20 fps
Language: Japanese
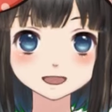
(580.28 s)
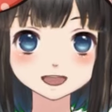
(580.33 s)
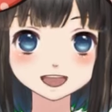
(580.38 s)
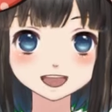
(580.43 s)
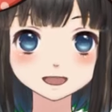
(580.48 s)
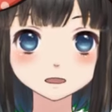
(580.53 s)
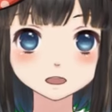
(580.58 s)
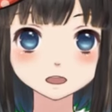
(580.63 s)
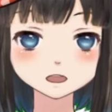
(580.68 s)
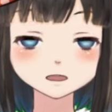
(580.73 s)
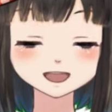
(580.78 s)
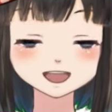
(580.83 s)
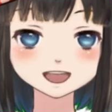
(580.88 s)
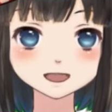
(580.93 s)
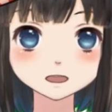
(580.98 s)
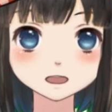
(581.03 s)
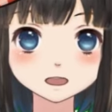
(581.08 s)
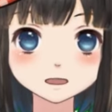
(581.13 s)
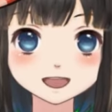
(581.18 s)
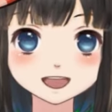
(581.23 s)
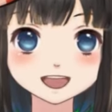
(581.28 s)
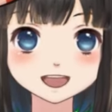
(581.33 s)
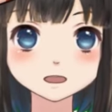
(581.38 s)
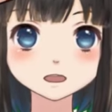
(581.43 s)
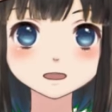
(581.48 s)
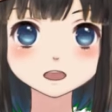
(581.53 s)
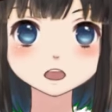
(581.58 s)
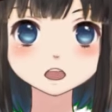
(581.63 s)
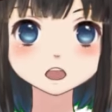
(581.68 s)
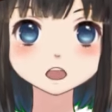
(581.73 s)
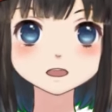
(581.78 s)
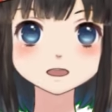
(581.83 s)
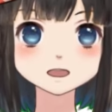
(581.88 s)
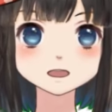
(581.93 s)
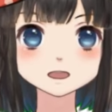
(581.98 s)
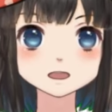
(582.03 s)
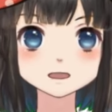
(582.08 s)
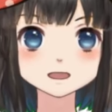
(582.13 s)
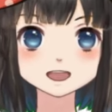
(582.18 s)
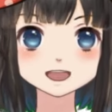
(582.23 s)
が大勢いたとするじゃないですか。
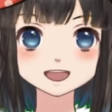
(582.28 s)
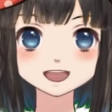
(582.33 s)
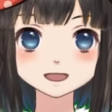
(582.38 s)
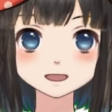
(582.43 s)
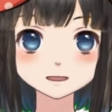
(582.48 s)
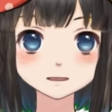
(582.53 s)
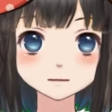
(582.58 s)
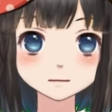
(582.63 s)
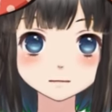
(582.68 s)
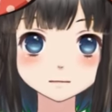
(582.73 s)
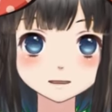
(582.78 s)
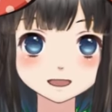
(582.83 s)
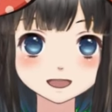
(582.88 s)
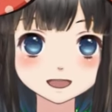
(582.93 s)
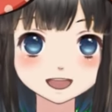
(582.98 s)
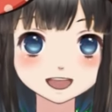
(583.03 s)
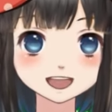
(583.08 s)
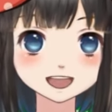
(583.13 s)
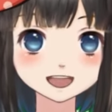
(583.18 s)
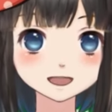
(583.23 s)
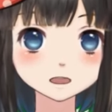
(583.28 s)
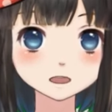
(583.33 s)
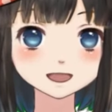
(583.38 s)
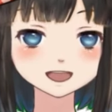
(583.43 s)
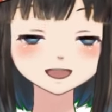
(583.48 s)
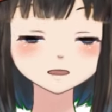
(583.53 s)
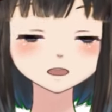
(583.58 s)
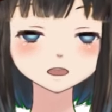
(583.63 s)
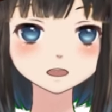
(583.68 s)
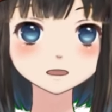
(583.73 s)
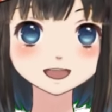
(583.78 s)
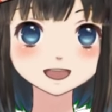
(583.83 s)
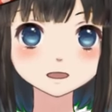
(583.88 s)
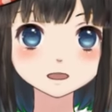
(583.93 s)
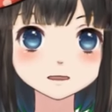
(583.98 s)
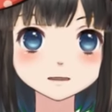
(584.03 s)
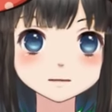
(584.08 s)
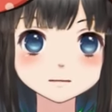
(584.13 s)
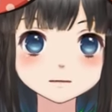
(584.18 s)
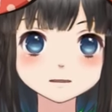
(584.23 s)
友達もお家に来てたりする
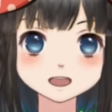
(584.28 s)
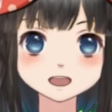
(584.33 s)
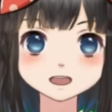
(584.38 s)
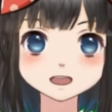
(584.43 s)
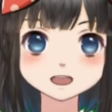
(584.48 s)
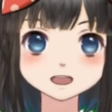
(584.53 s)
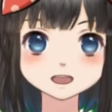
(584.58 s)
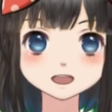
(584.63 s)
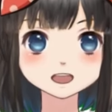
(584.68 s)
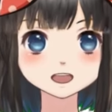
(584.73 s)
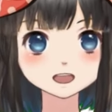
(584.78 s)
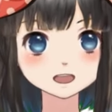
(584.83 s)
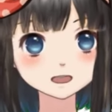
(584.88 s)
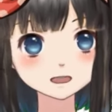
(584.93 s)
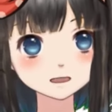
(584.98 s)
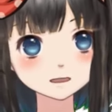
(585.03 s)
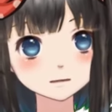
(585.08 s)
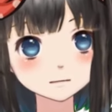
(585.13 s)
とするじゃないですか。